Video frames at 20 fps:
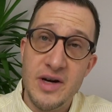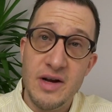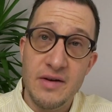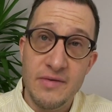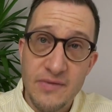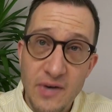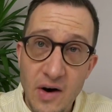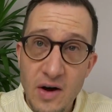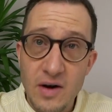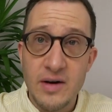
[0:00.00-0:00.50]
dir
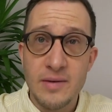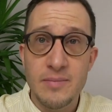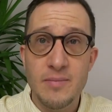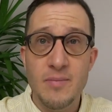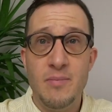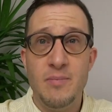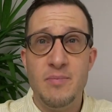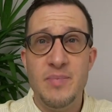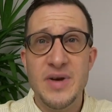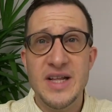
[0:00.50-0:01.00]
gefallen.
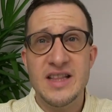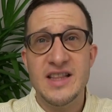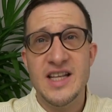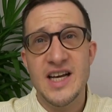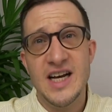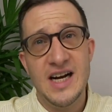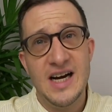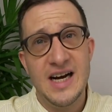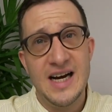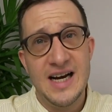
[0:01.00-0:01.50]

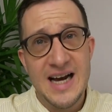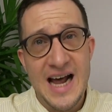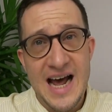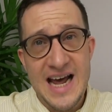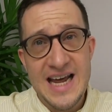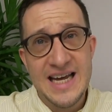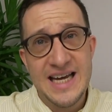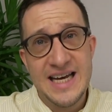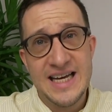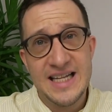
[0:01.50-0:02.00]
Bitte
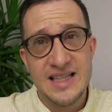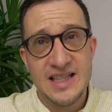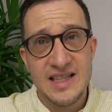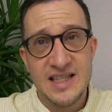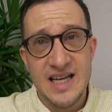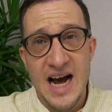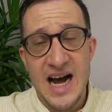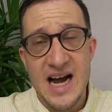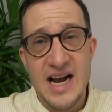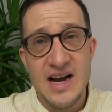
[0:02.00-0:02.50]
liken,
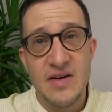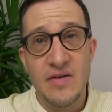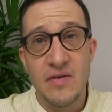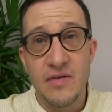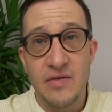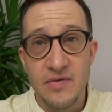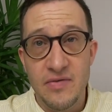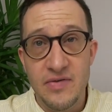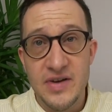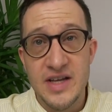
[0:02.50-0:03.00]

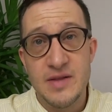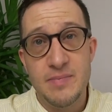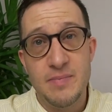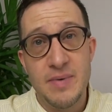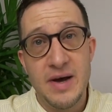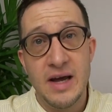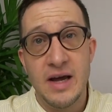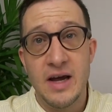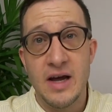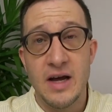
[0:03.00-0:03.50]
teilen,
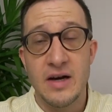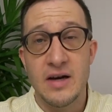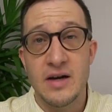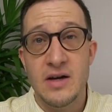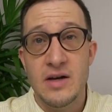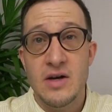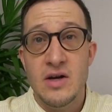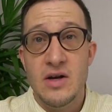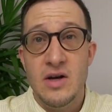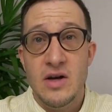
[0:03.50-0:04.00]
feedbacken,
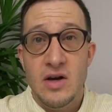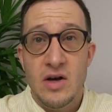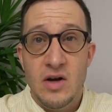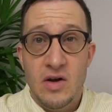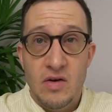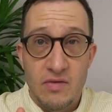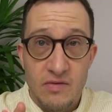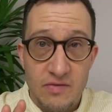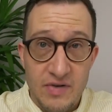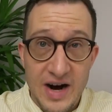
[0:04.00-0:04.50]

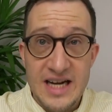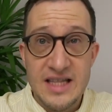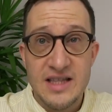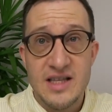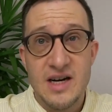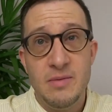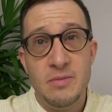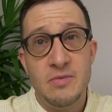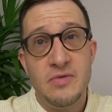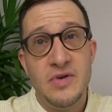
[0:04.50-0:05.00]

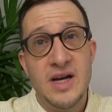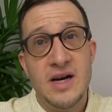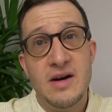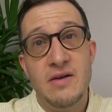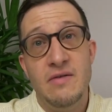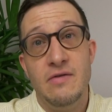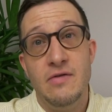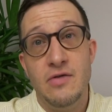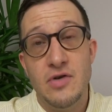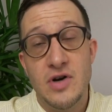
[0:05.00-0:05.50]

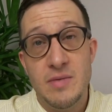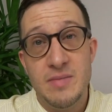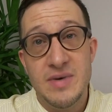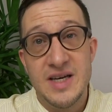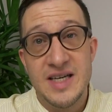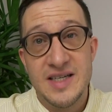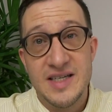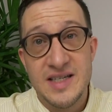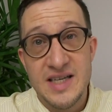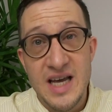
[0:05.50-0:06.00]
weiterempfehlen. Würde
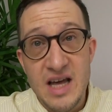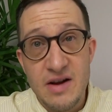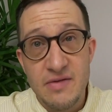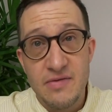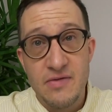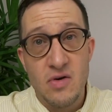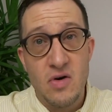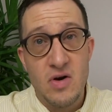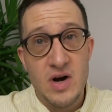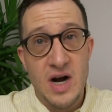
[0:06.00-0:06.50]
mich sehr
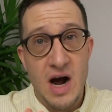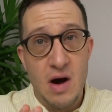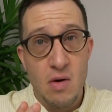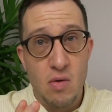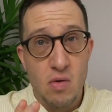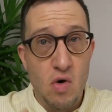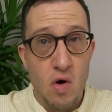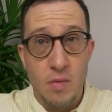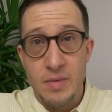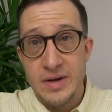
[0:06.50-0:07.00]
freuen.
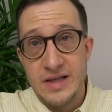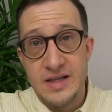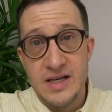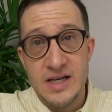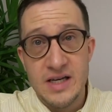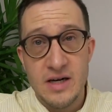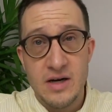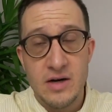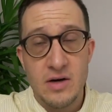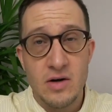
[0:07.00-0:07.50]
Auch
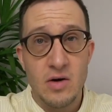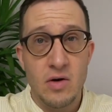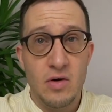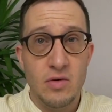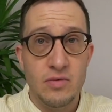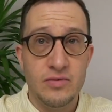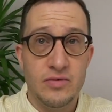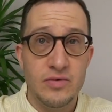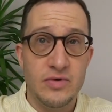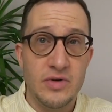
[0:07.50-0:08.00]
kommentieren
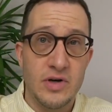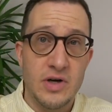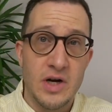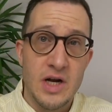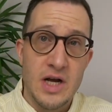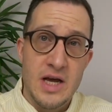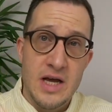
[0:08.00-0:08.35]
unter